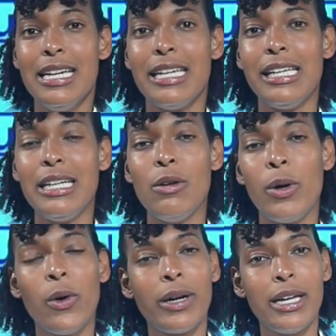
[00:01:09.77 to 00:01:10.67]
y
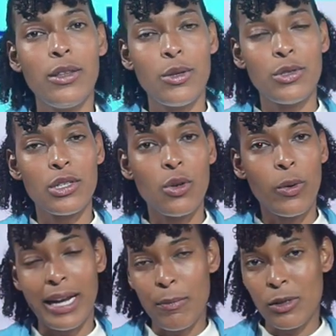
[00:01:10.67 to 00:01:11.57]
luego que entonces
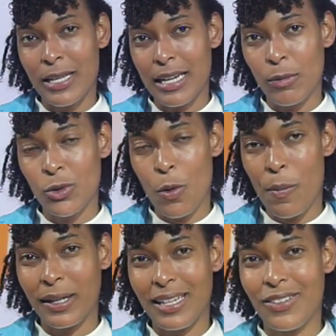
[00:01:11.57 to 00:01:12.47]
oremos estaremos
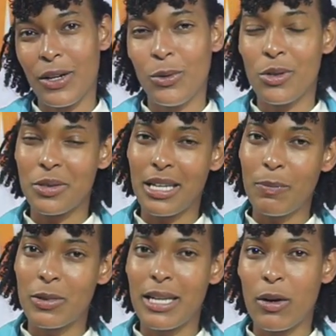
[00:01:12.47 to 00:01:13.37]
compartiendo algunos
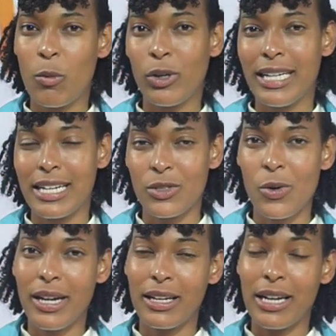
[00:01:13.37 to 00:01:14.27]
tips de
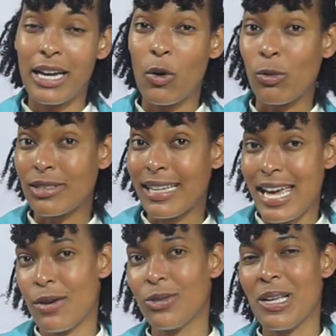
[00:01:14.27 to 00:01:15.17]
comunicación, y
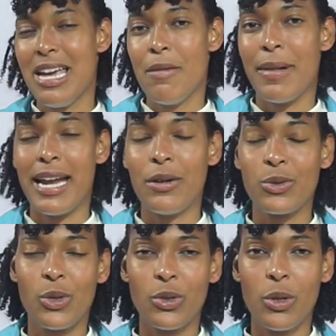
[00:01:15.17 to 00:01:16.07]
consejos para
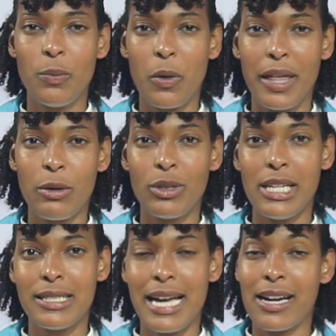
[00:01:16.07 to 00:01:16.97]
nosotros poder
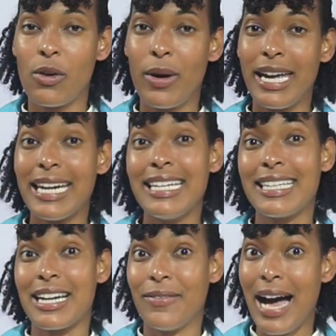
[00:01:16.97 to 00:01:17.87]
utilizarlo en el
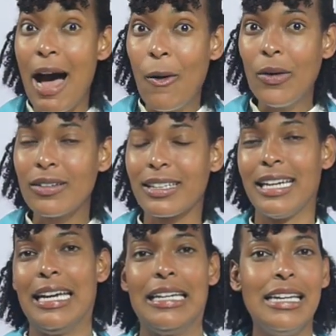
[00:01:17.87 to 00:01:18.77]
trabajo,
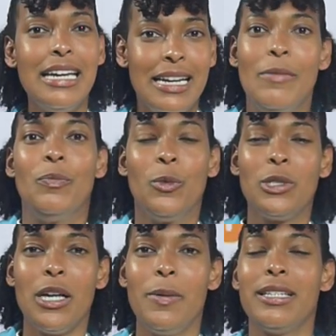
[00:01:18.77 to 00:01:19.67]
que
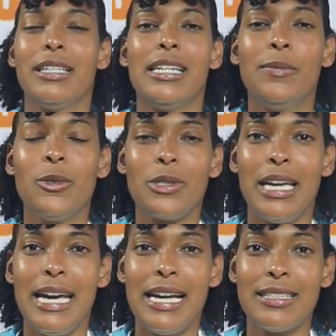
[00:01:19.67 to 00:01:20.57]
Muchas veces tenemos
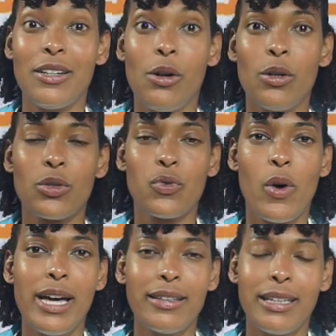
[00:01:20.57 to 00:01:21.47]
que hacernos
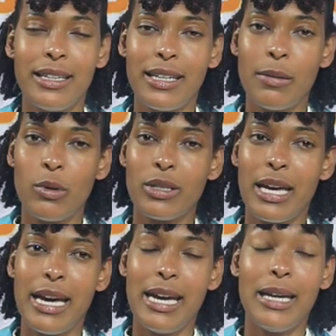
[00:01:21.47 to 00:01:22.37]
fuerte, tenemos
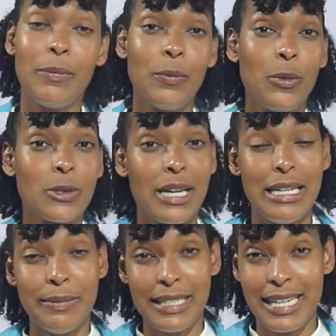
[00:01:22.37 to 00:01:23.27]
que buscar la
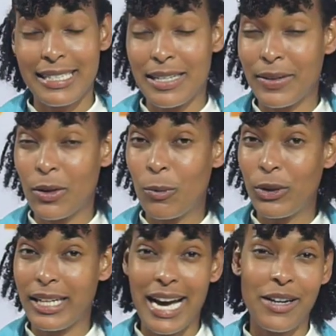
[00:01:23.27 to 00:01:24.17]
manera de saber
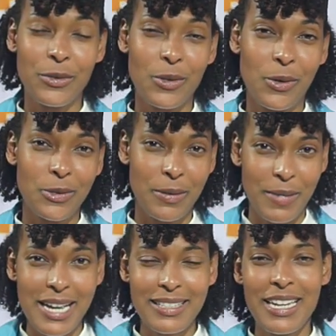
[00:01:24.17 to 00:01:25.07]
comunicarnos con los
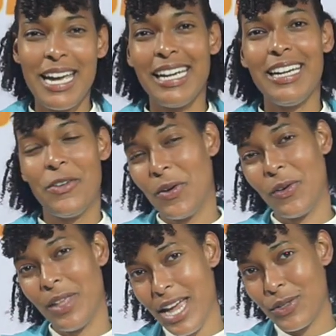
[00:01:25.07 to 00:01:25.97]
demás y luego
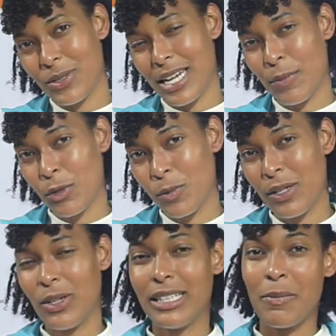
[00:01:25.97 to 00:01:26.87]
de eso estaremos
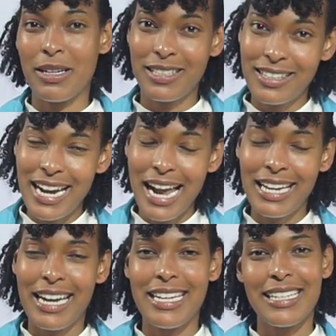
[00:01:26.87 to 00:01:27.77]
viendo el tema central
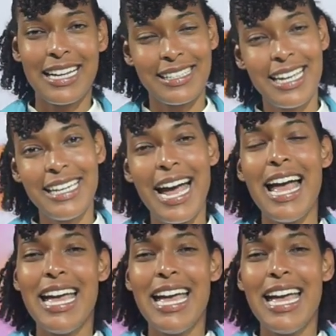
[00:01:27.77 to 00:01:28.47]
que es acerca